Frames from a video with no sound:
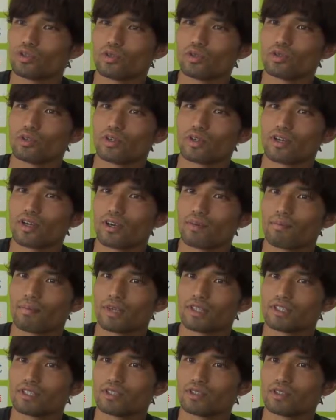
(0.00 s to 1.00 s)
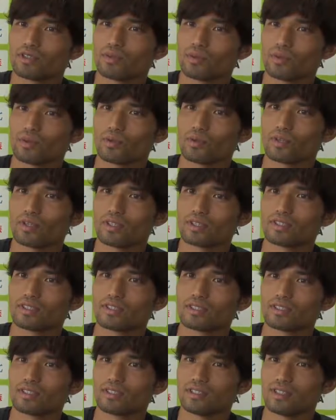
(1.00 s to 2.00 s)
トやっぱりシュートで
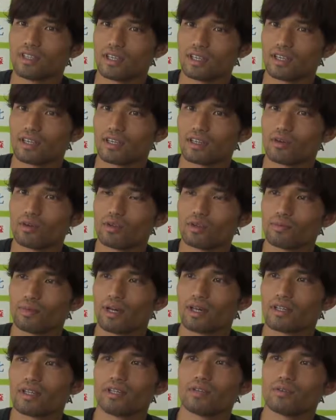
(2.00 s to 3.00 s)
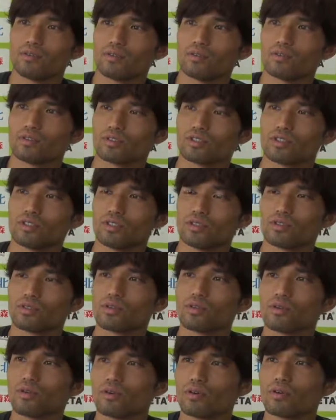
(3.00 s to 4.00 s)
すね、うん、ゴール前での
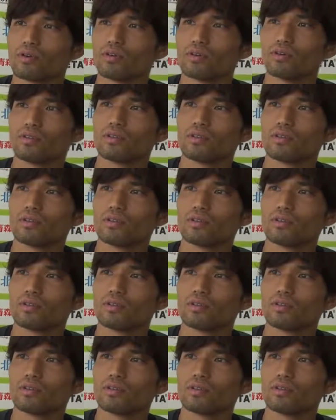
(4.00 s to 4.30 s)
シュート